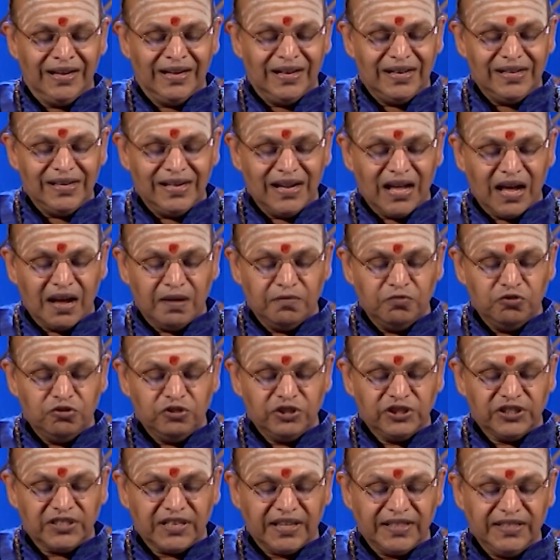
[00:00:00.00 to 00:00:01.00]

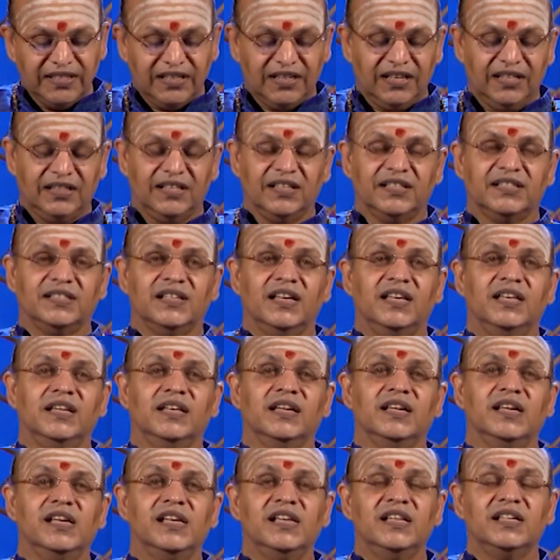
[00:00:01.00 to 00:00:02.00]
ரெண்டாவது சந்திர திசை
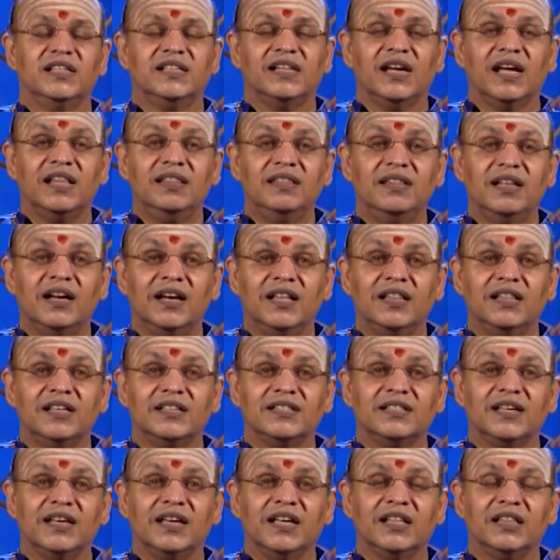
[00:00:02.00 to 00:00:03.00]
சந்திர
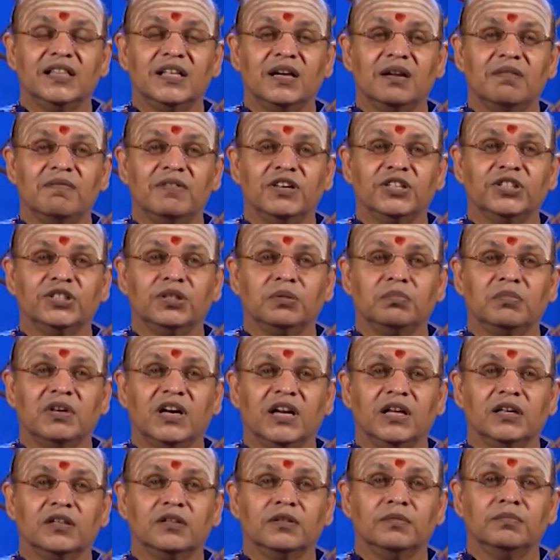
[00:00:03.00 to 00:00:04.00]
திசை எத்தனை வருஷம்
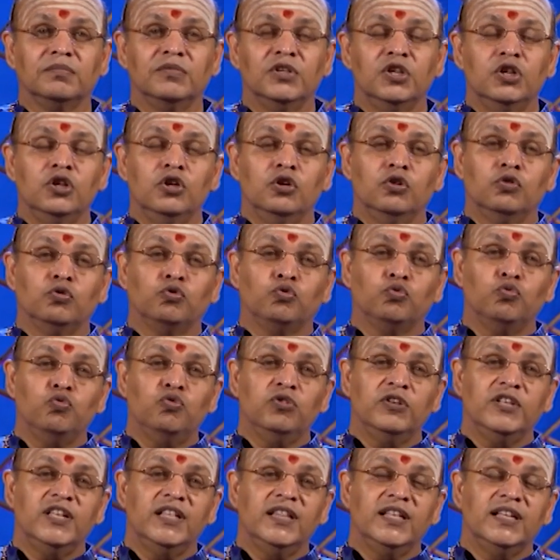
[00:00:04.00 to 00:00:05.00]
நடக்கும்
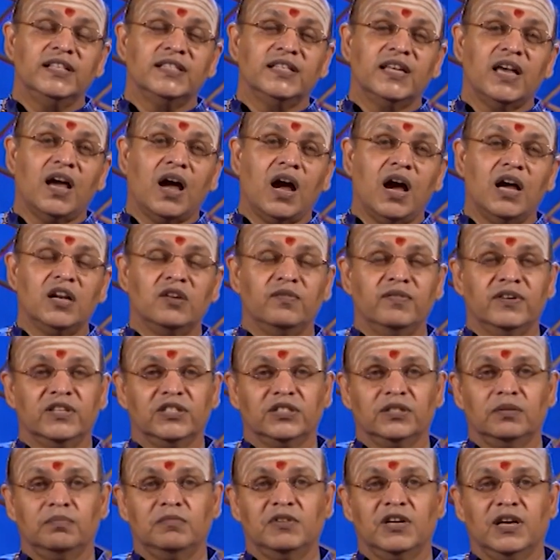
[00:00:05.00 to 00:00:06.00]
சூரிய திசை ஆறு
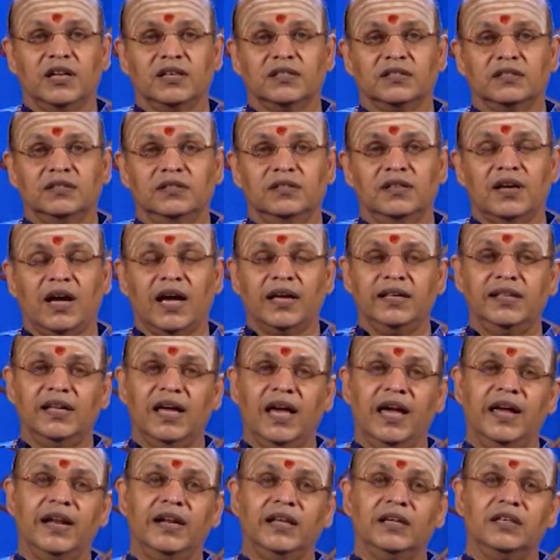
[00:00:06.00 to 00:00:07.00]
வருஷம் நடக்குது
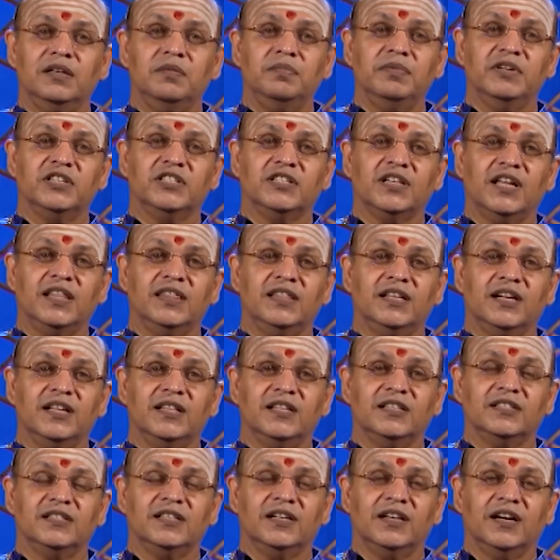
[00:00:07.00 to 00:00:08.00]
ஐயா எனக்கு இப்போ
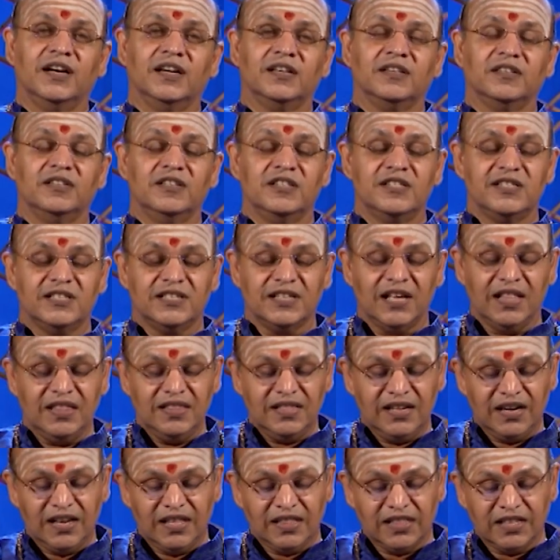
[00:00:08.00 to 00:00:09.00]
சந்திர திசை நடக்குது
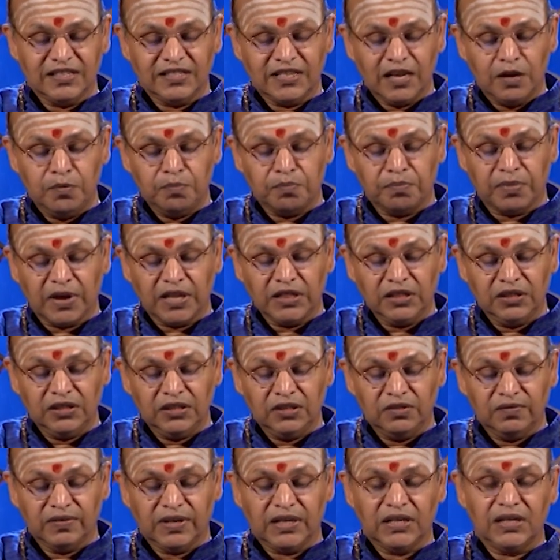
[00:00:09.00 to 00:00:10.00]
சந்திர திசை
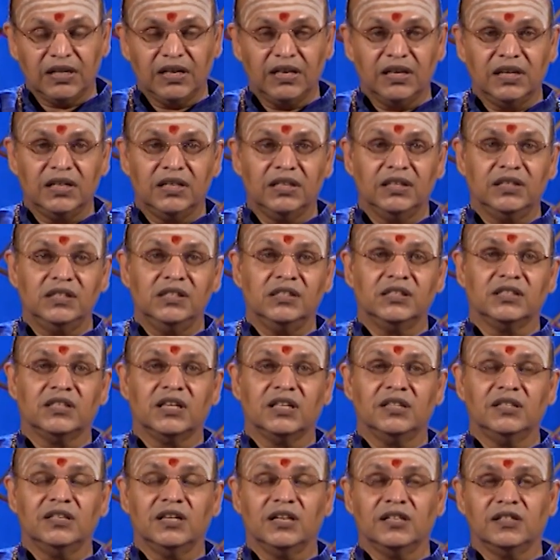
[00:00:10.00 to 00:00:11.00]
பத்து வருடங்களுக்கு
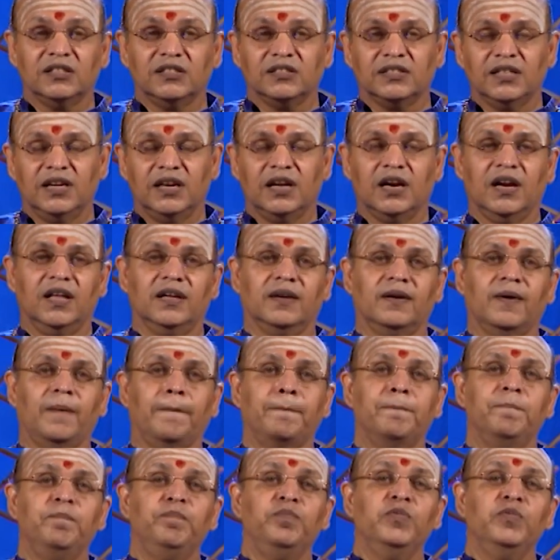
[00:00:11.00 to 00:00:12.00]
சந்திர திசை நடக்கும்